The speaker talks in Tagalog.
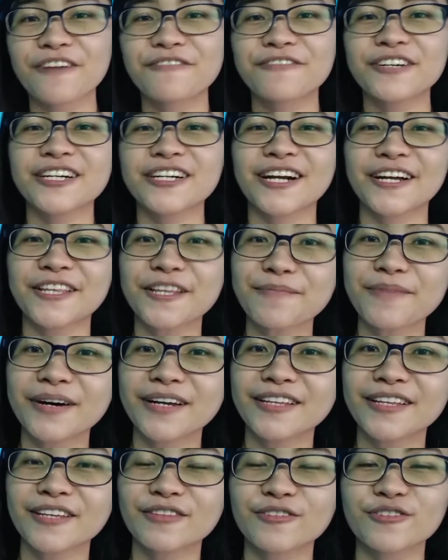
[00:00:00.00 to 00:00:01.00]
lover ka
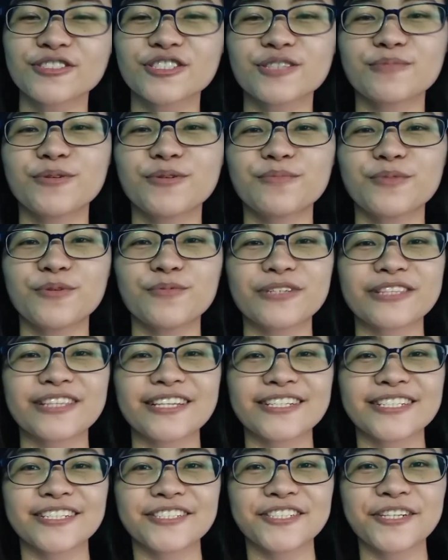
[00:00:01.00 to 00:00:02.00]
naman at gusto mong
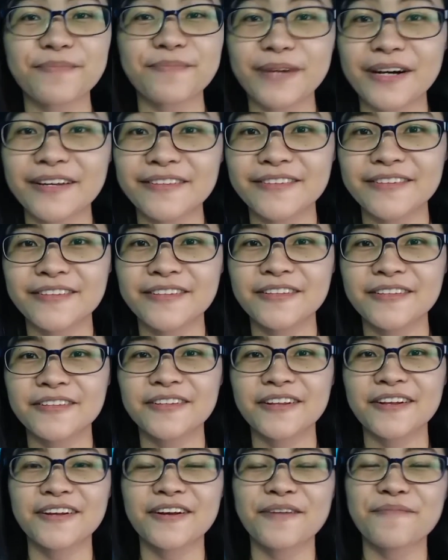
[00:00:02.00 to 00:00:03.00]
pumunta sa Japan,
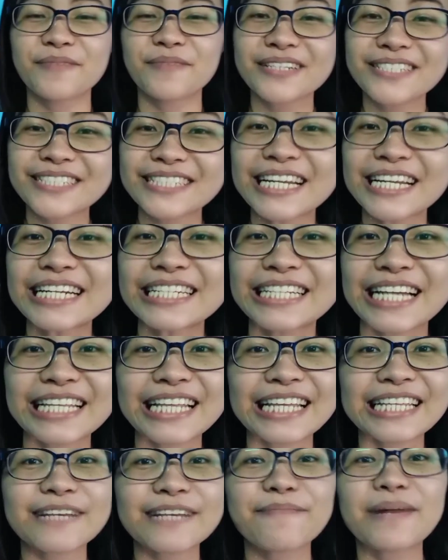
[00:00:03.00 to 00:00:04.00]
mag-start
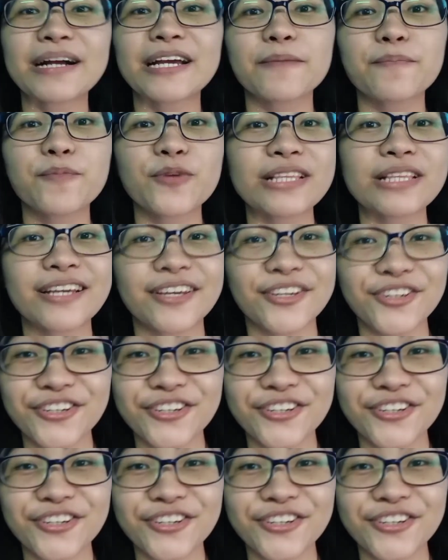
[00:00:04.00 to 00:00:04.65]
ka na ding mag-ipon